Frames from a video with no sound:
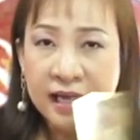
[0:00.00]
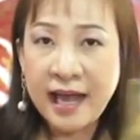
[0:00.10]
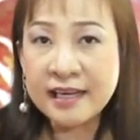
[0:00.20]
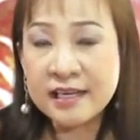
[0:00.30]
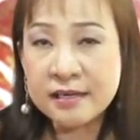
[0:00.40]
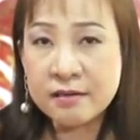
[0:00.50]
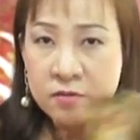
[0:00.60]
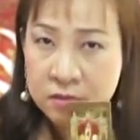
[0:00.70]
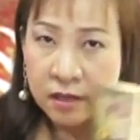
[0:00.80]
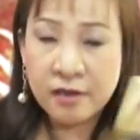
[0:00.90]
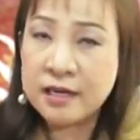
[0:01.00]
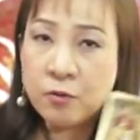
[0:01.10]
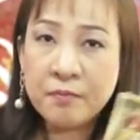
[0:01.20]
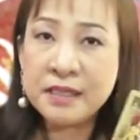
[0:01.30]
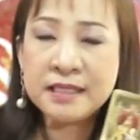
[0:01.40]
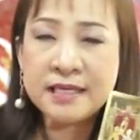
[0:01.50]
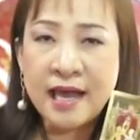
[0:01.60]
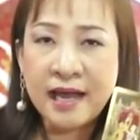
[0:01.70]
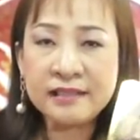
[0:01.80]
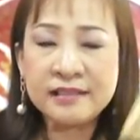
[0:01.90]
การเงินก็ถือว่าไม่เสี
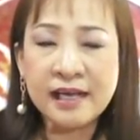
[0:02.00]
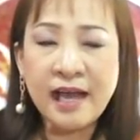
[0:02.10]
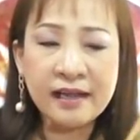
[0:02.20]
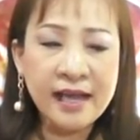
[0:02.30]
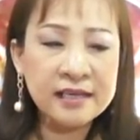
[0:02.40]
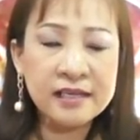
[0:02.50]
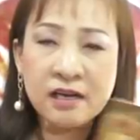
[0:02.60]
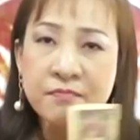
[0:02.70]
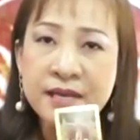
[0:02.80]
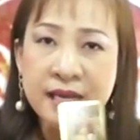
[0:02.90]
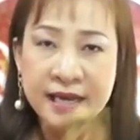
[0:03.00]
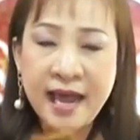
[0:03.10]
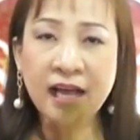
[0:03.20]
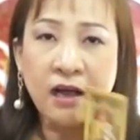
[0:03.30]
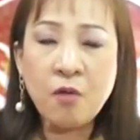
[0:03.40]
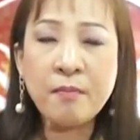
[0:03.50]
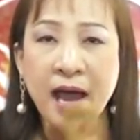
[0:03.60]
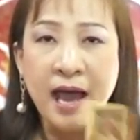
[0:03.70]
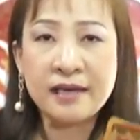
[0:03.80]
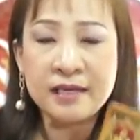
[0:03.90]
ยนะคะ การเงินก็มีรายได้เข้า
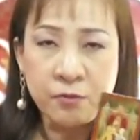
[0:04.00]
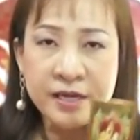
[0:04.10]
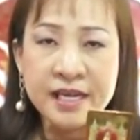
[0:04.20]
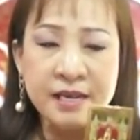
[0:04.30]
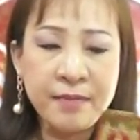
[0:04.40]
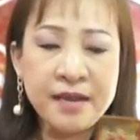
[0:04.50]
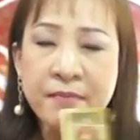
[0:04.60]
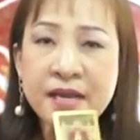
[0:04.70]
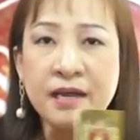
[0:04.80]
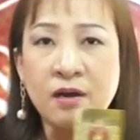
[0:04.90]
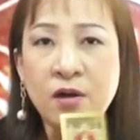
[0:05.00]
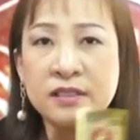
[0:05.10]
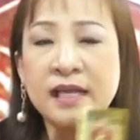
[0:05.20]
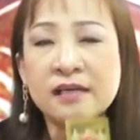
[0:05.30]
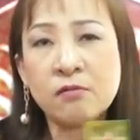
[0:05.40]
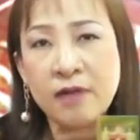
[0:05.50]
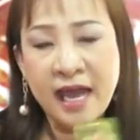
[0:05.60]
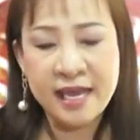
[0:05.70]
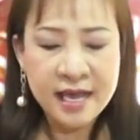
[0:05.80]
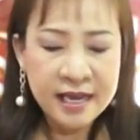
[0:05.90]
มาถือว่าดีไม่ไม่เดือดร้อนสักเท่าไหร่